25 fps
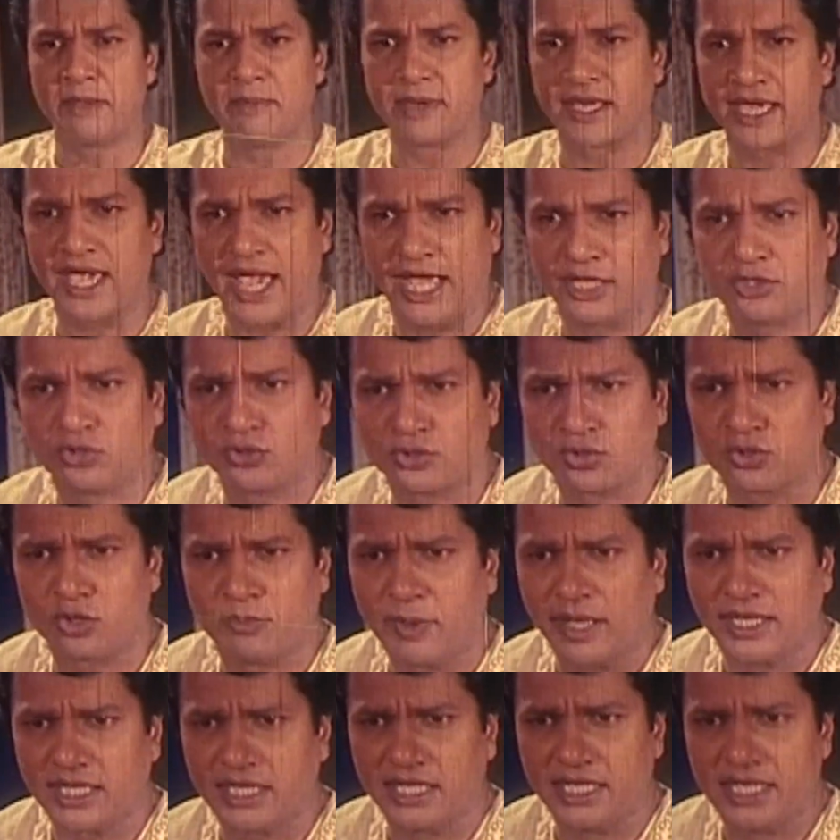বিবেকে এতটুকু
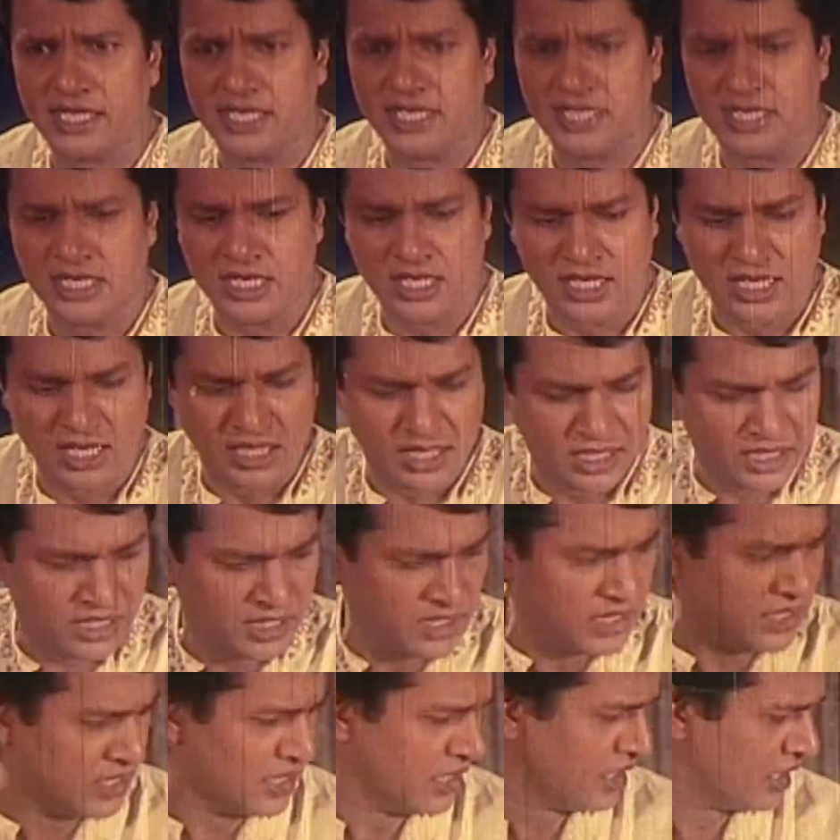বাধেনি
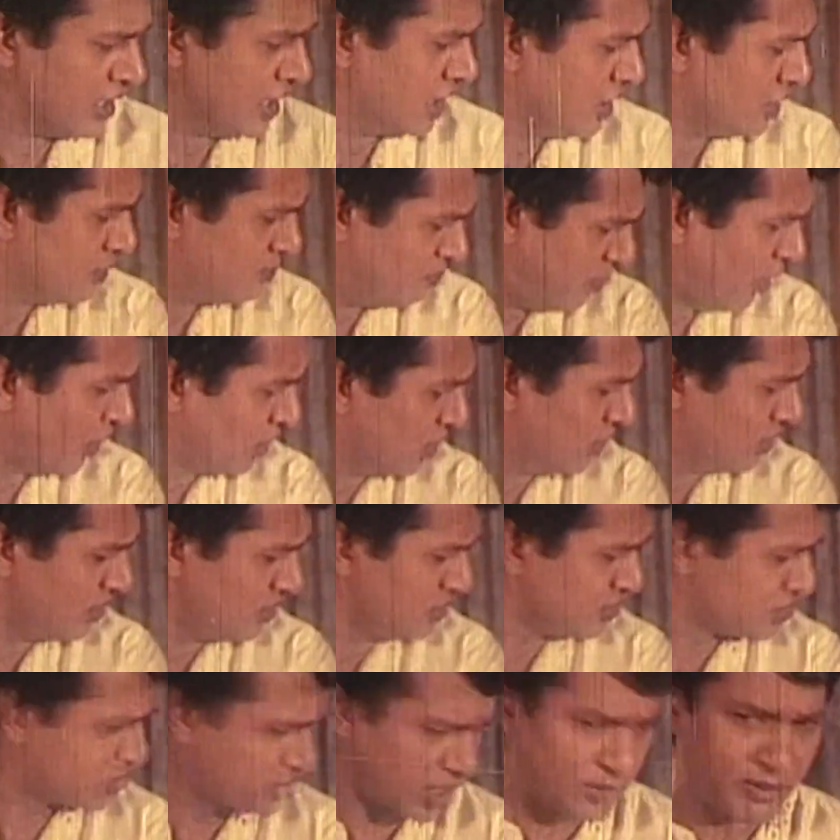বলো
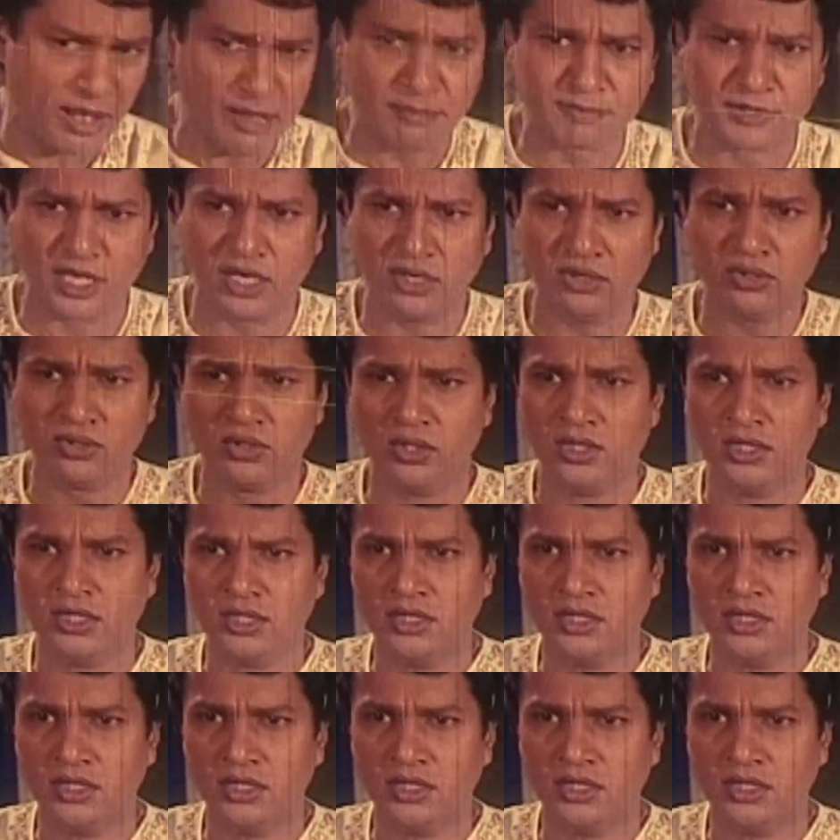জবাব দাও